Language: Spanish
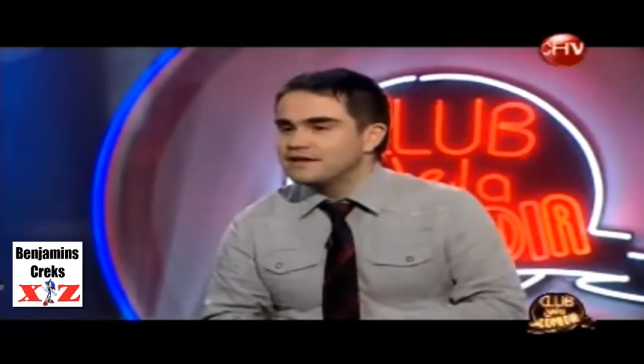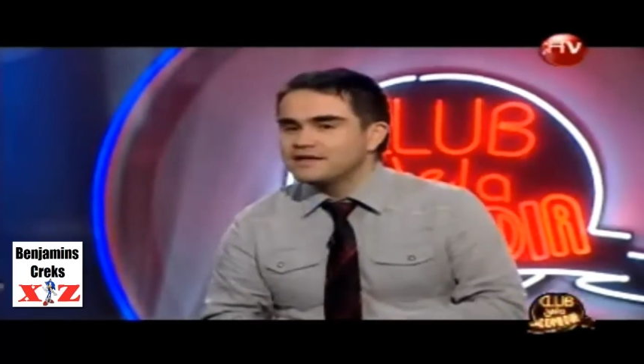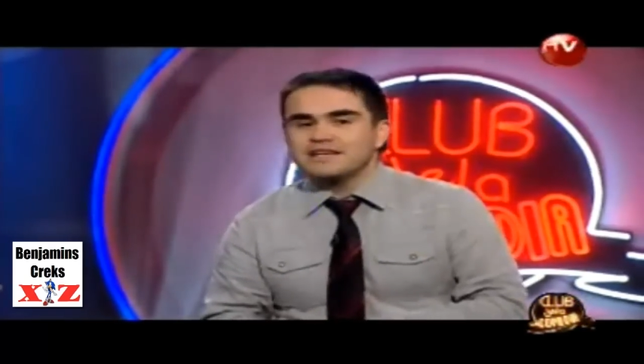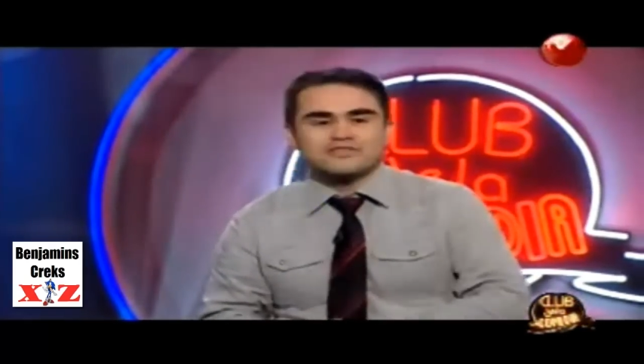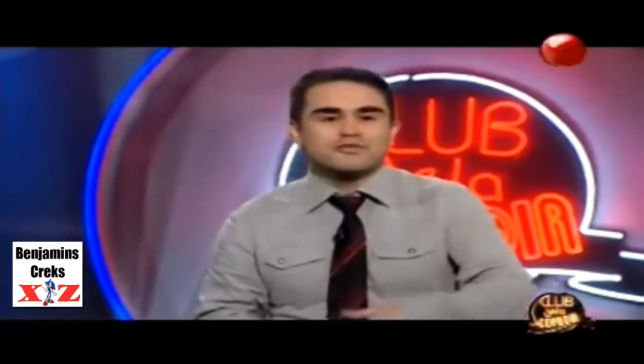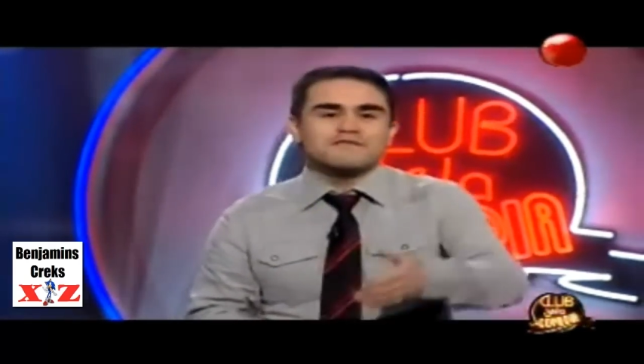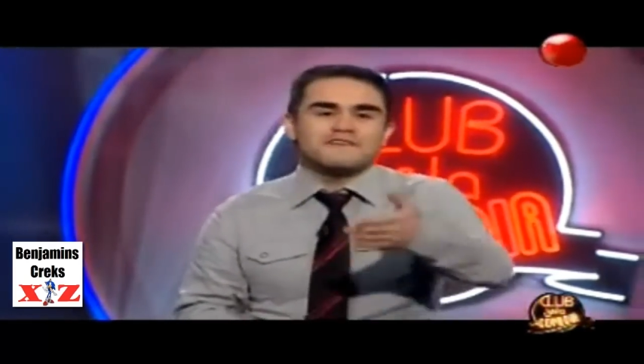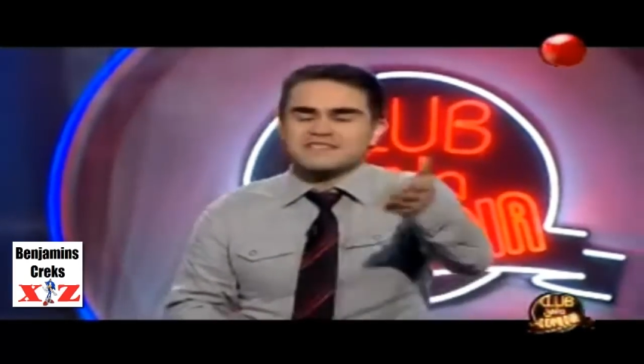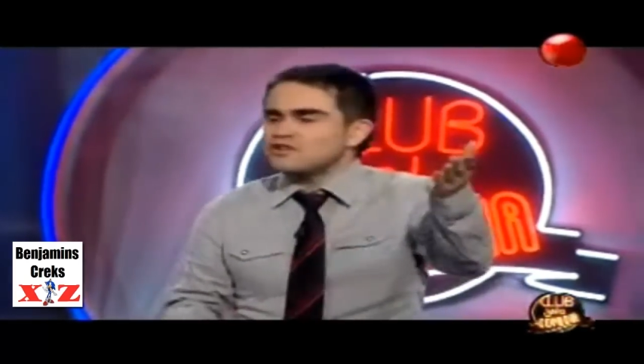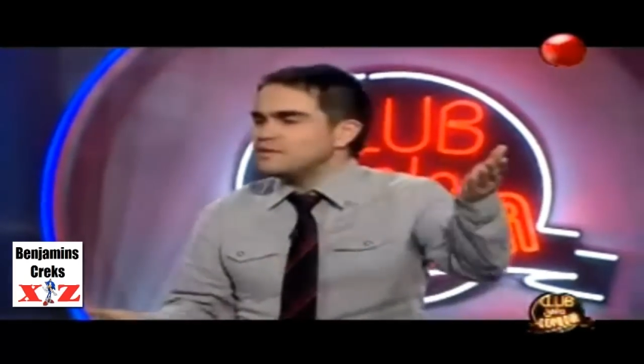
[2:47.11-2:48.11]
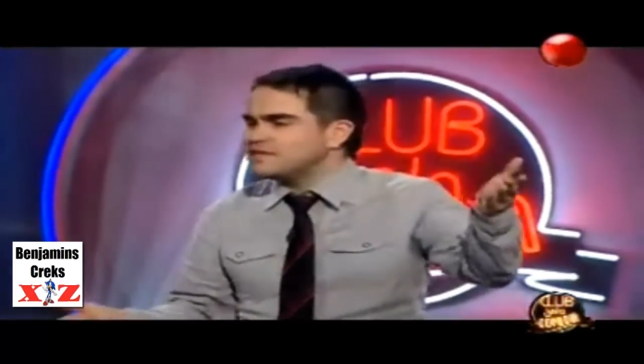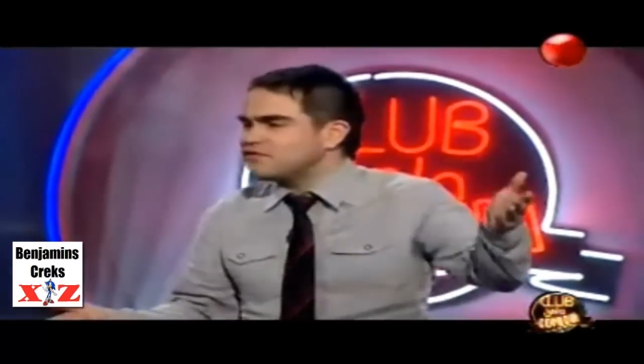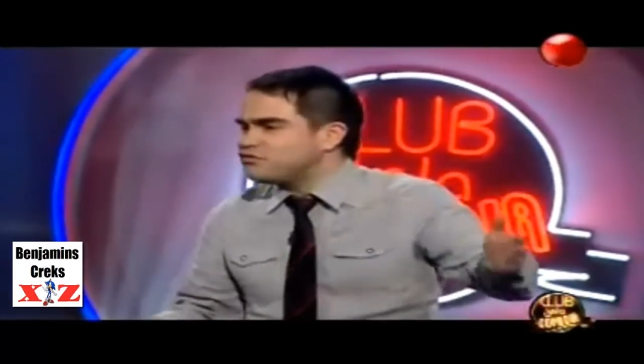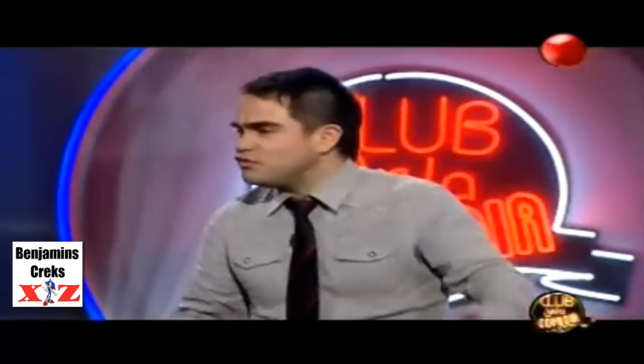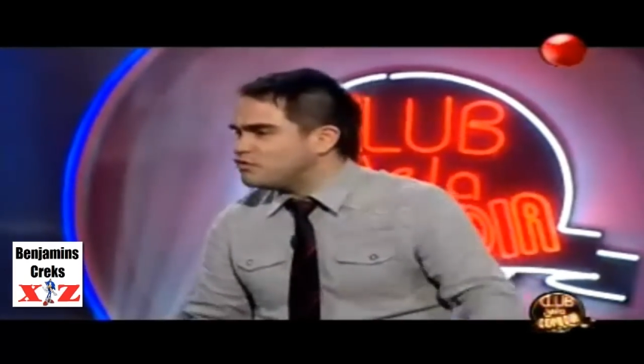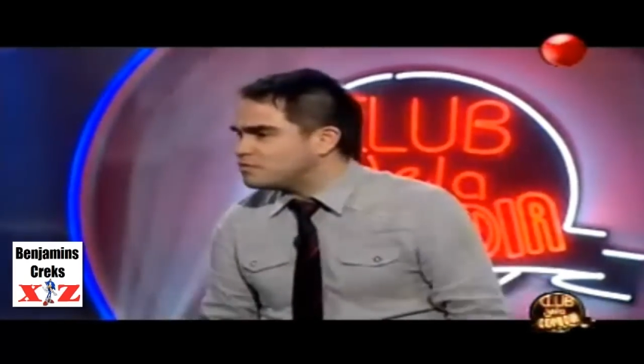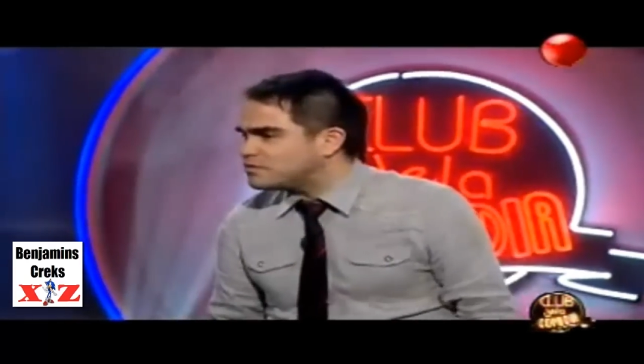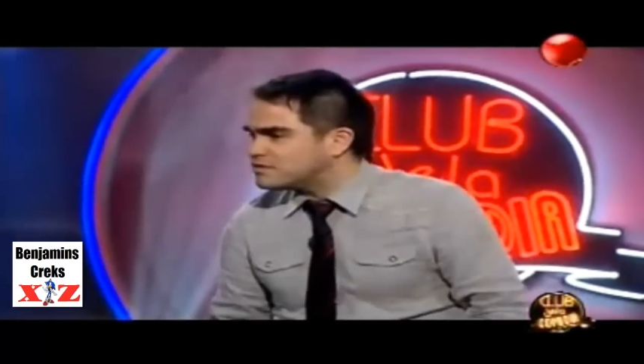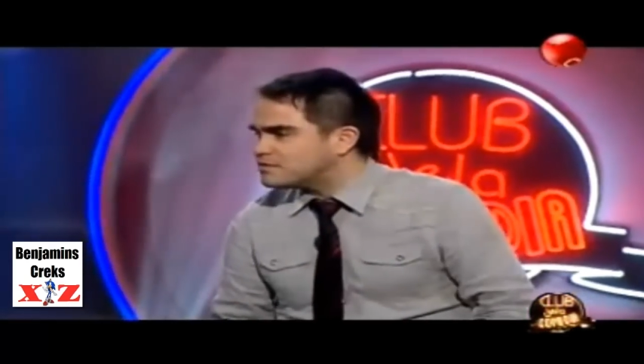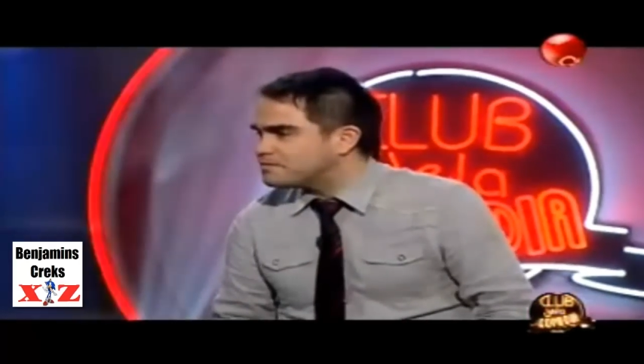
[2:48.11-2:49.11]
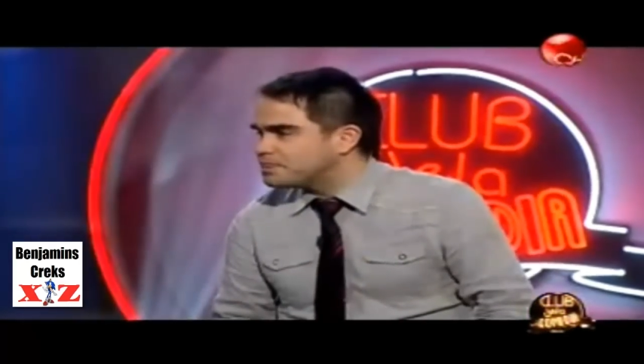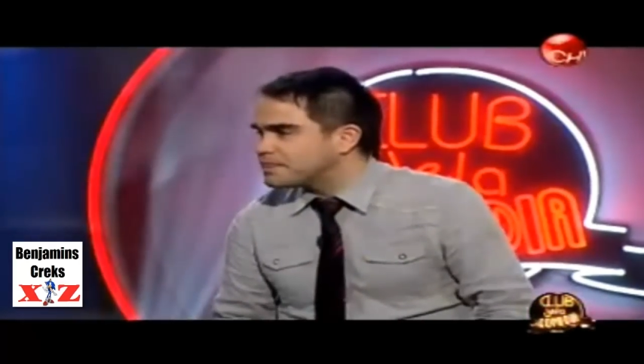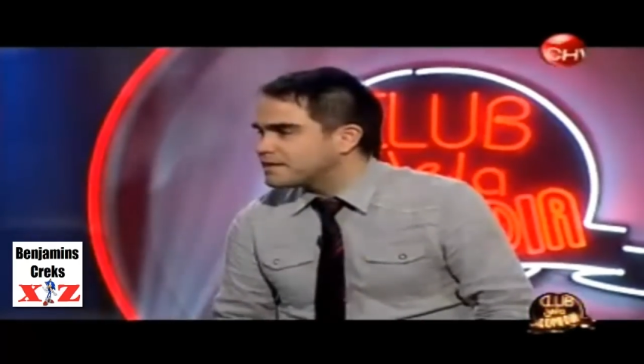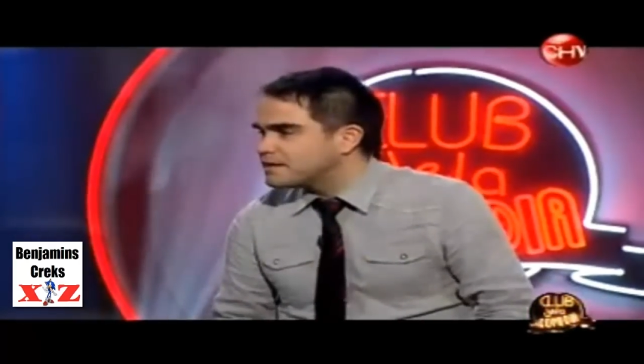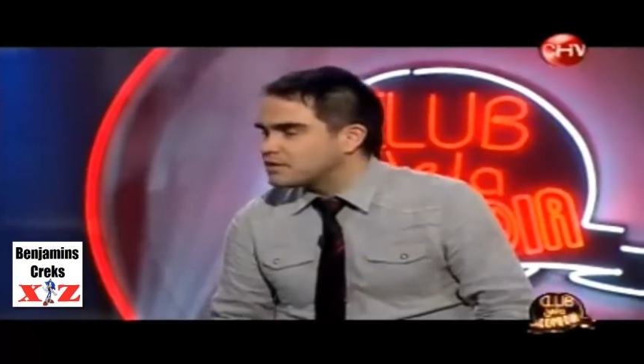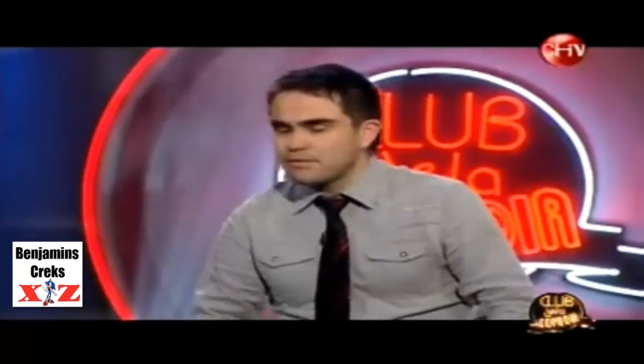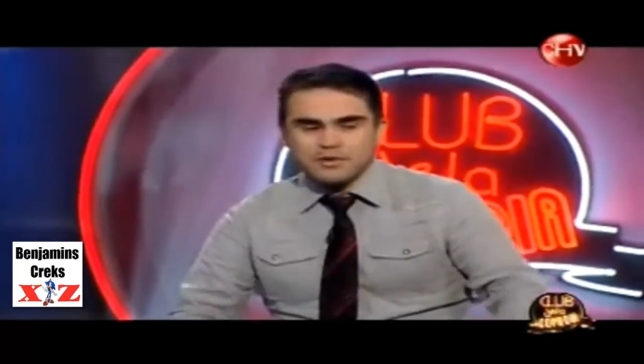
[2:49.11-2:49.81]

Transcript: Y es súper fácil comentar fútbol, porque